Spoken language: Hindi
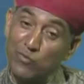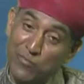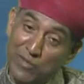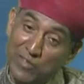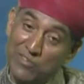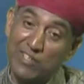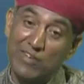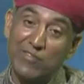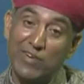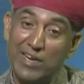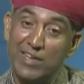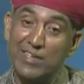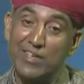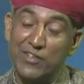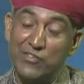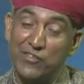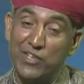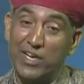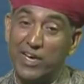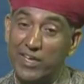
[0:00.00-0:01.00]
दूं फिर सवाल
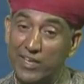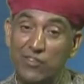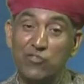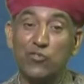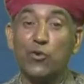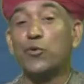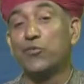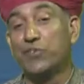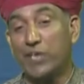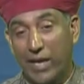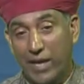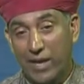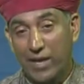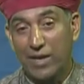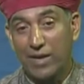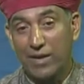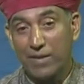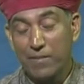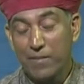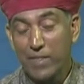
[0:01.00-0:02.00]
कीजिएगा नहीं छूट
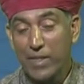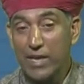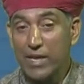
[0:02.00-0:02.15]
जाएगा जी